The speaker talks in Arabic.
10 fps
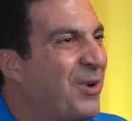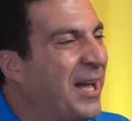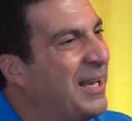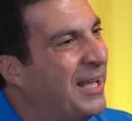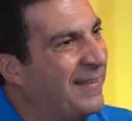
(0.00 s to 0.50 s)

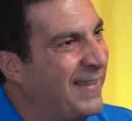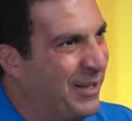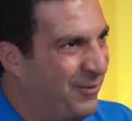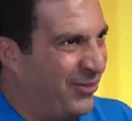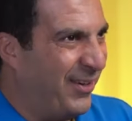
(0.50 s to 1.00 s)
فانا
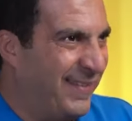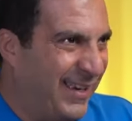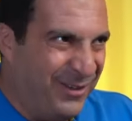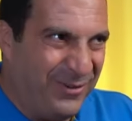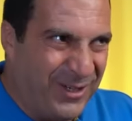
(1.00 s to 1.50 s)
ساكن في الشيخ
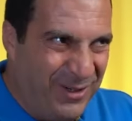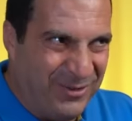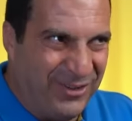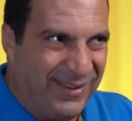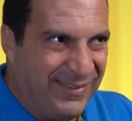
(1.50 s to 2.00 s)
زايد فرايح من
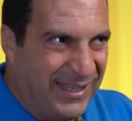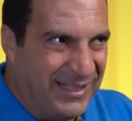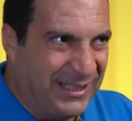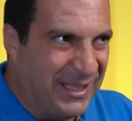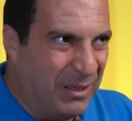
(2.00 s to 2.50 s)
الشيخ
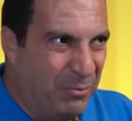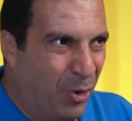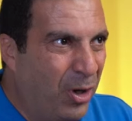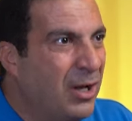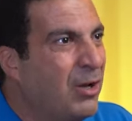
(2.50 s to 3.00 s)
زايد
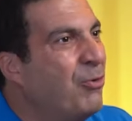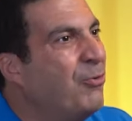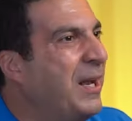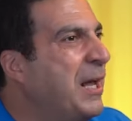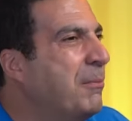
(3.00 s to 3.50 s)
للتجمع
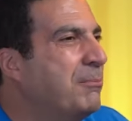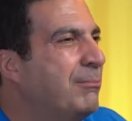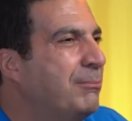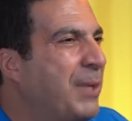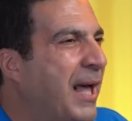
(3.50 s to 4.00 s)
فانا
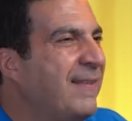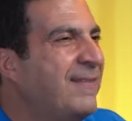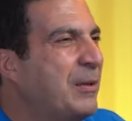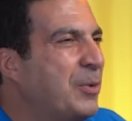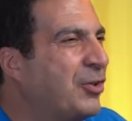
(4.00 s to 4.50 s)

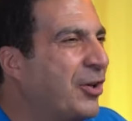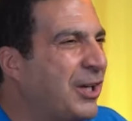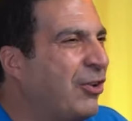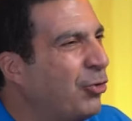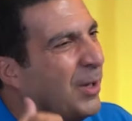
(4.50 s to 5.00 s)
بقسم
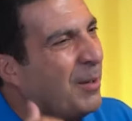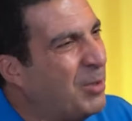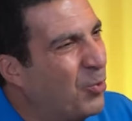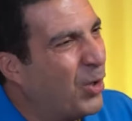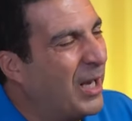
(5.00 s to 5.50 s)
الطريق شويه
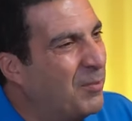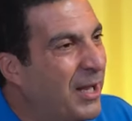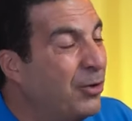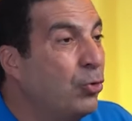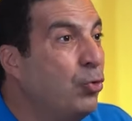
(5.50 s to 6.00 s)
اعمل
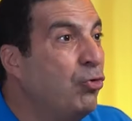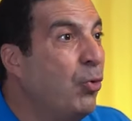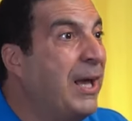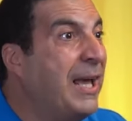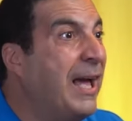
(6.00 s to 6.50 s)
مكالمات
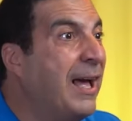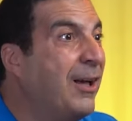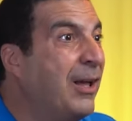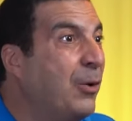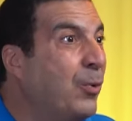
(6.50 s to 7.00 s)
وشويه
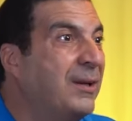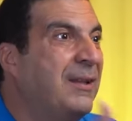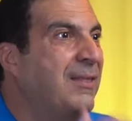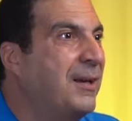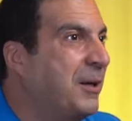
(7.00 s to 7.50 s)

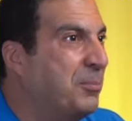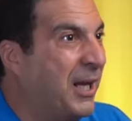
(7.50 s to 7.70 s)
ورد الذكر